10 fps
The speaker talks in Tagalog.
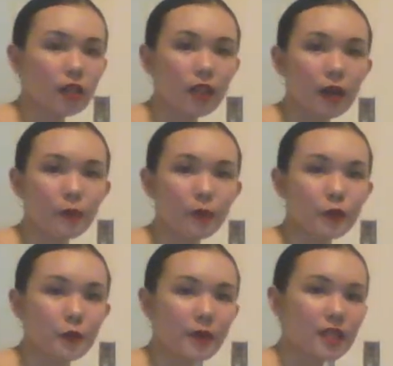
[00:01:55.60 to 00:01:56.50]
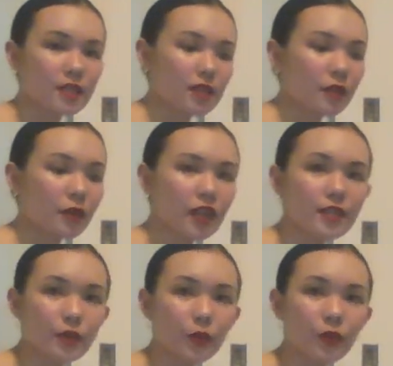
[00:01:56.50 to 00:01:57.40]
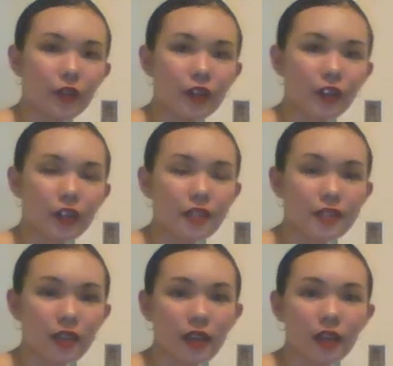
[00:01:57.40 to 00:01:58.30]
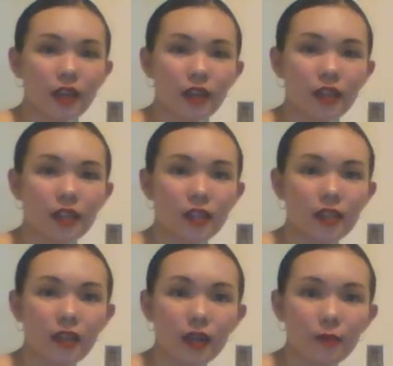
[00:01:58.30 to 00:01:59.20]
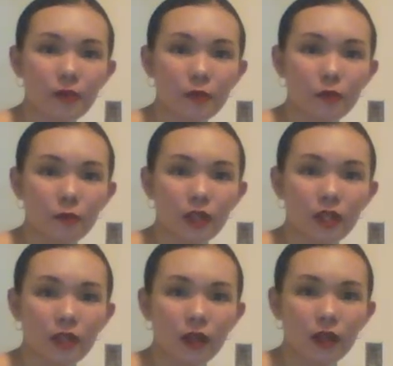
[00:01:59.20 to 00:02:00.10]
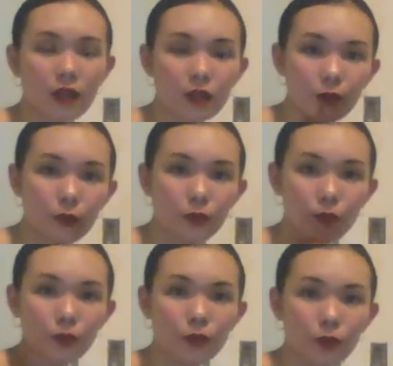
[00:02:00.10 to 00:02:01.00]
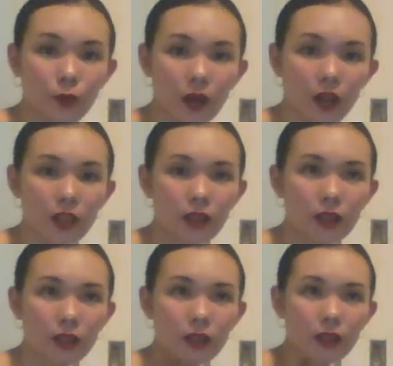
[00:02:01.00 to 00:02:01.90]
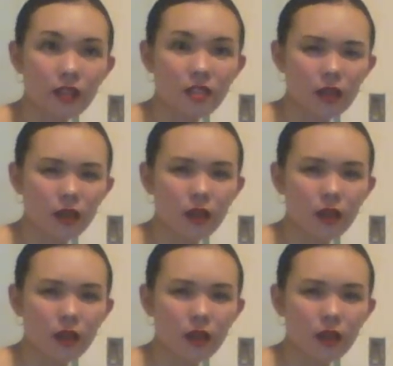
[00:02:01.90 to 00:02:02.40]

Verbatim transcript: tapos, may isang rice cooker kasi hindi na kami bumili ng yung lutuan kasi